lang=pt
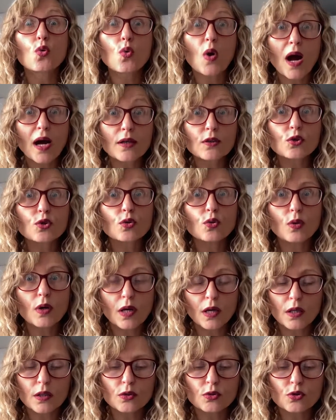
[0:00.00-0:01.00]
quatro
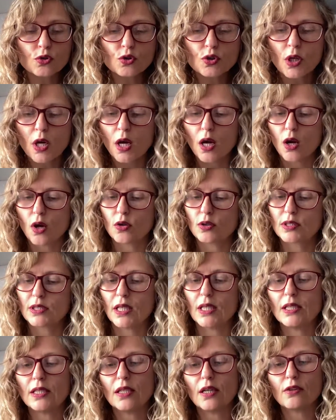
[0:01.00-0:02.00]
anos,
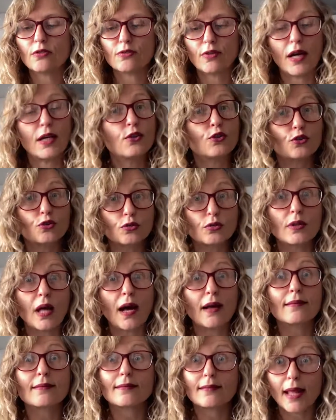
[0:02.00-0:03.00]
Rosalia vai
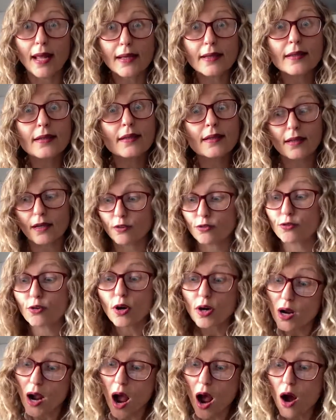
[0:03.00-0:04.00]
estudar técnica
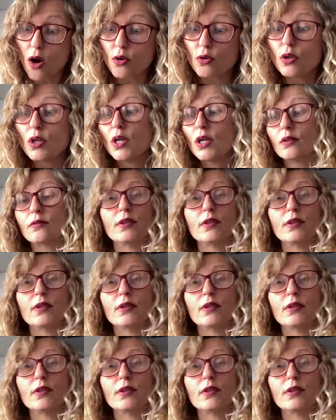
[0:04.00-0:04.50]
vocal,